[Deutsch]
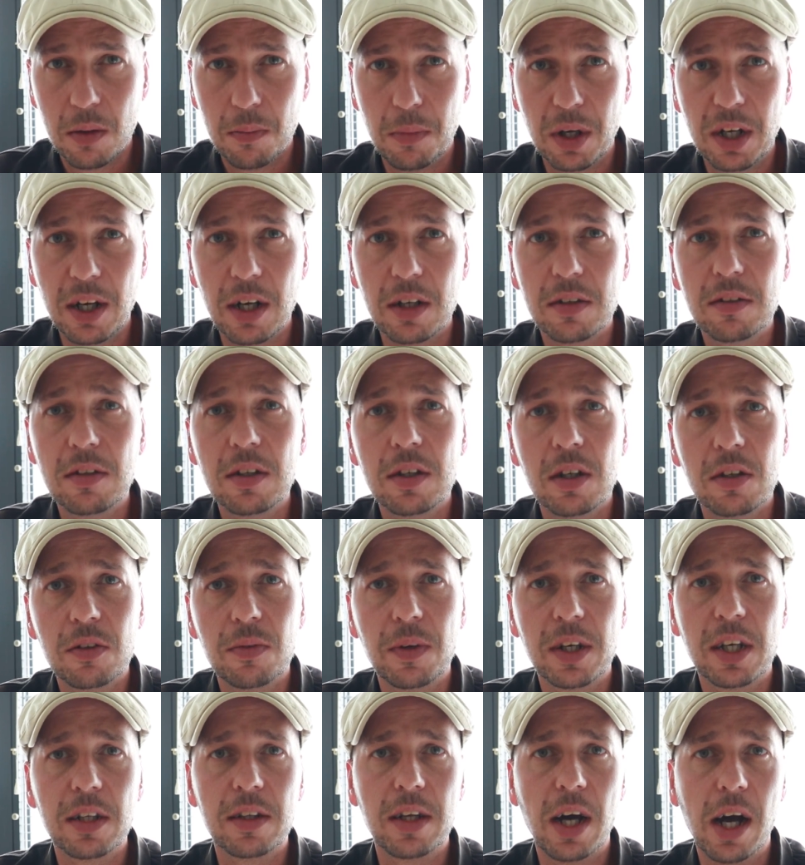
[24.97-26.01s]
man kann sich als
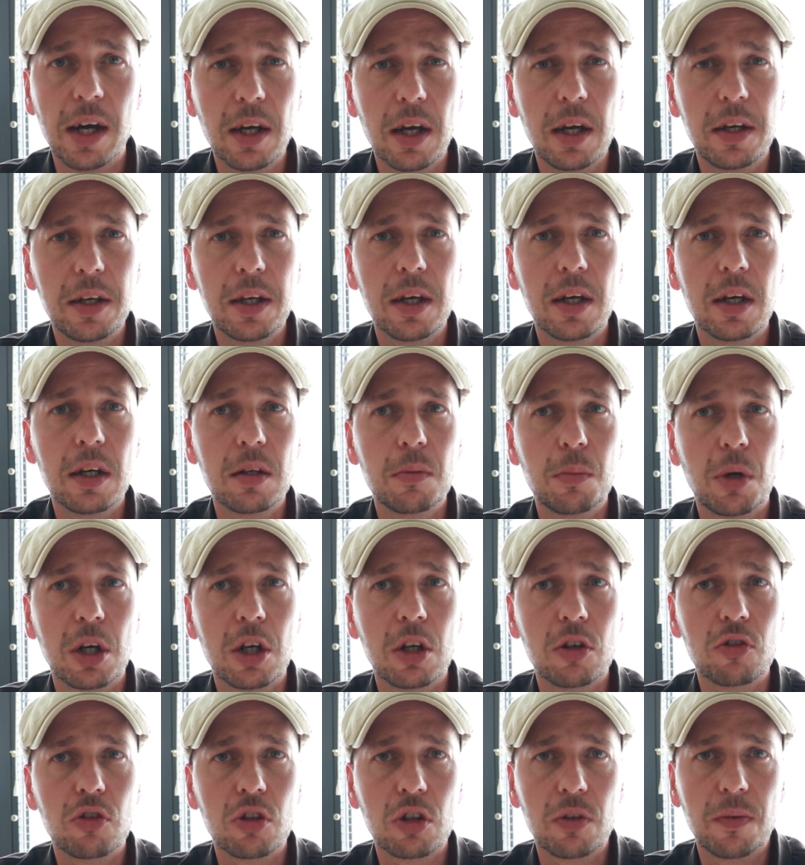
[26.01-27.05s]
Vegetarier ernähren, man
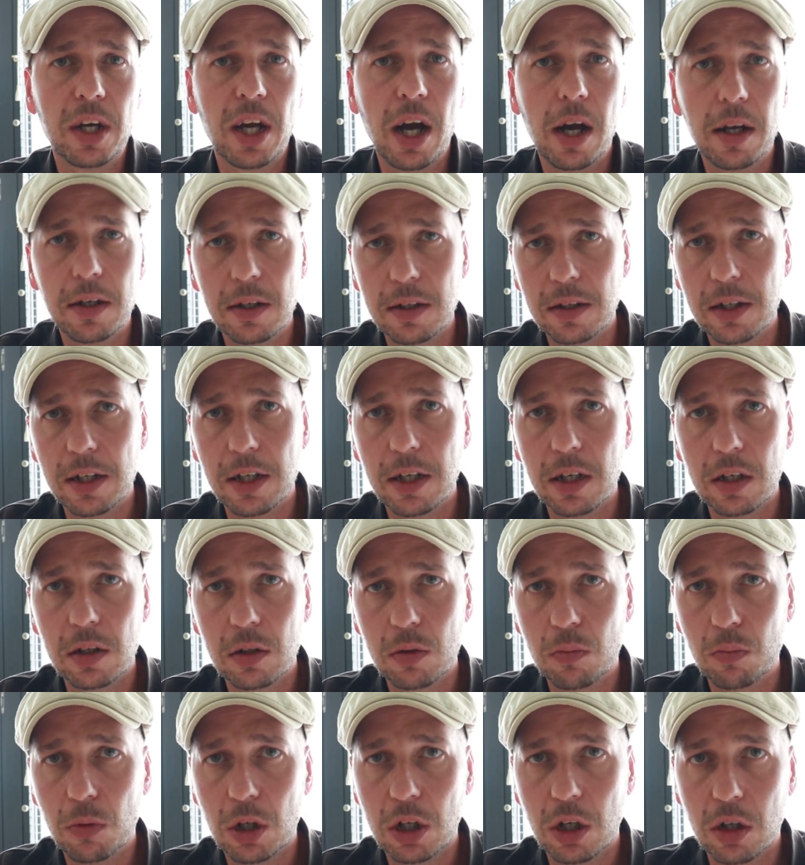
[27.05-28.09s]
kann sich vegan
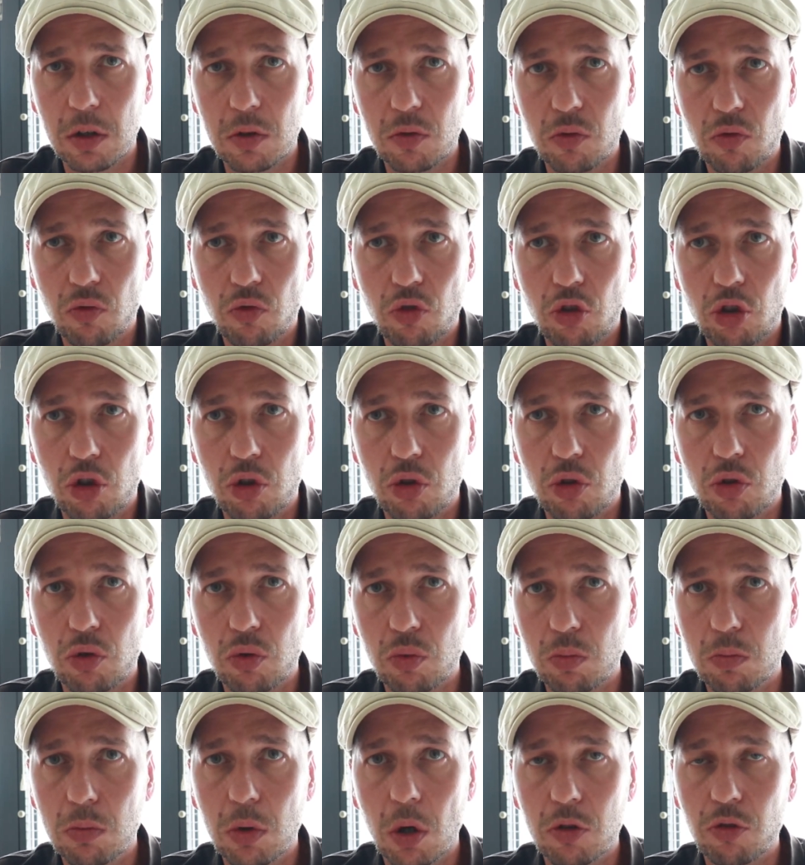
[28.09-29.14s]
ernähren, man kann sich
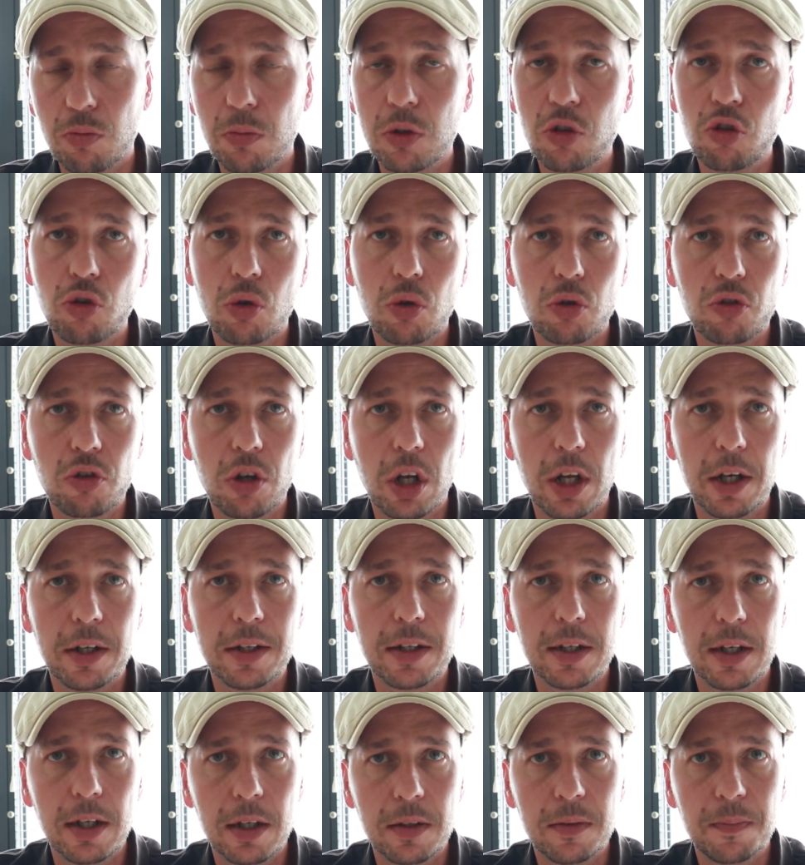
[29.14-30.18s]
als Mischkostler
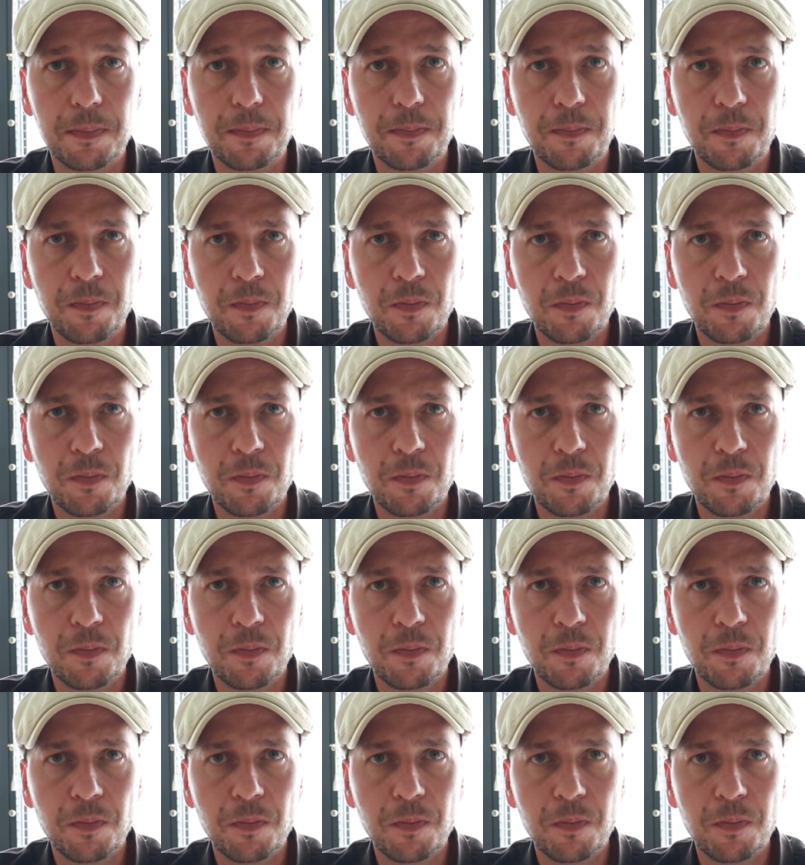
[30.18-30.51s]
ernähren,